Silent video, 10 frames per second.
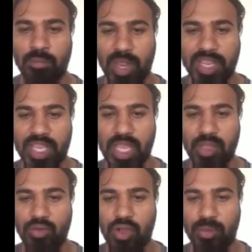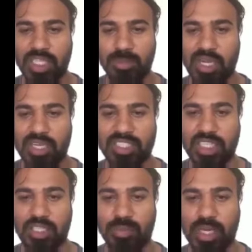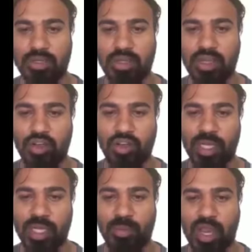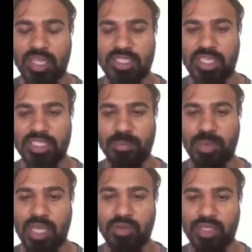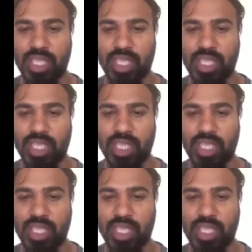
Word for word: పైకేమో మద్యపాన నిషేధం పేరుతో గవర్నమెంట్ పాలసీలు అని చెప్పారు